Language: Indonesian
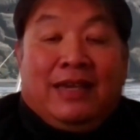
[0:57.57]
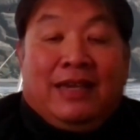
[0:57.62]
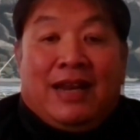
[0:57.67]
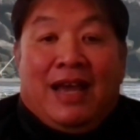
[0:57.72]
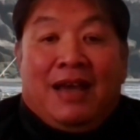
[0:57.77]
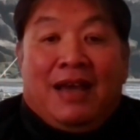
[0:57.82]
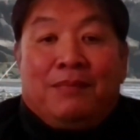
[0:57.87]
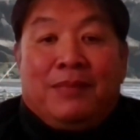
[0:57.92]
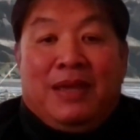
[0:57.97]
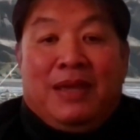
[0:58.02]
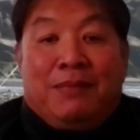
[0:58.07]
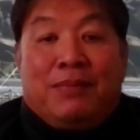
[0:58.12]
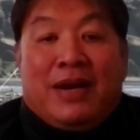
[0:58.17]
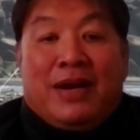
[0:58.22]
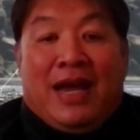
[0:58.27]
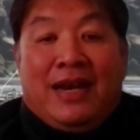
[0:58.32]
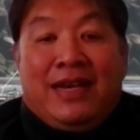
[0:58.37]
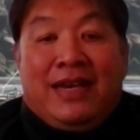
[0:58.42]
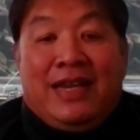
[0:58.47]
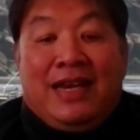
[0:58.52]
Iram
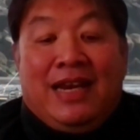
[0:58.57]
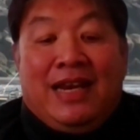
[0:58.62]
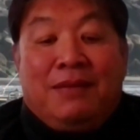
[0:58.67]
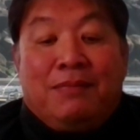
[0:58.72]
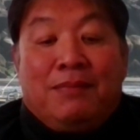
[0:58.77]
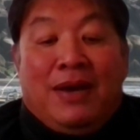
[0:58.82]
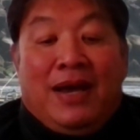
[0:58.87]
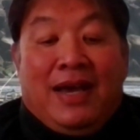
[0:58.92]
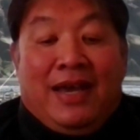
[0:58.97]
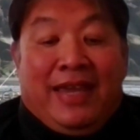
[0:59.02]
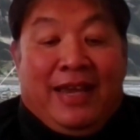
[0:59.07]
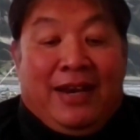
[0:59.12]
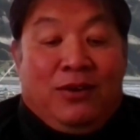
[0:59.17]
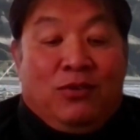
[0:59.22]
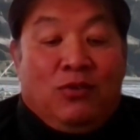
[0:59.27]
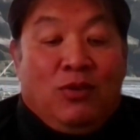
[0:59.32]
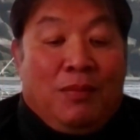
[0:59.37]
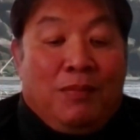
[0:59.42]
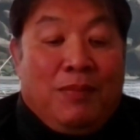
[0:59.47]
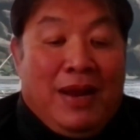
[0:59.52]
Ibrani 5
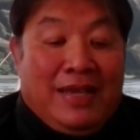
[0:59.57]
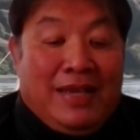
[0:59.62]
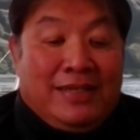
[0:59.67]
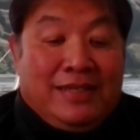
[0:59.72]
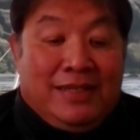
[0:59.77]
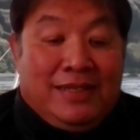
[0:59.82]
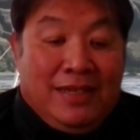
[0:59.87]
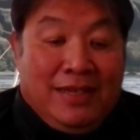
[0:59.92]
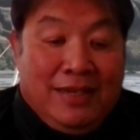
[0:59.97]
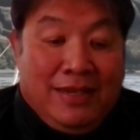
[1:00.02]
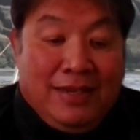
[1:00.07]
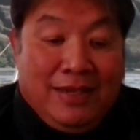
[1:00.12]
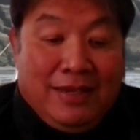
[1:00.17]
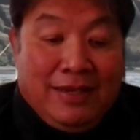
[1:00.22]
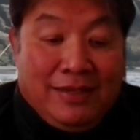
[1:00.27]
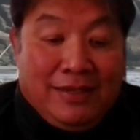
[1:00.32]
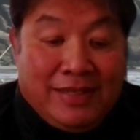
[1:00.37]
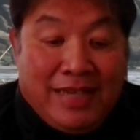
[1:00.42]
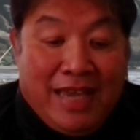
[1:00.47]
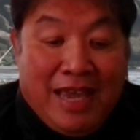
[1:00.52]
ayat 12.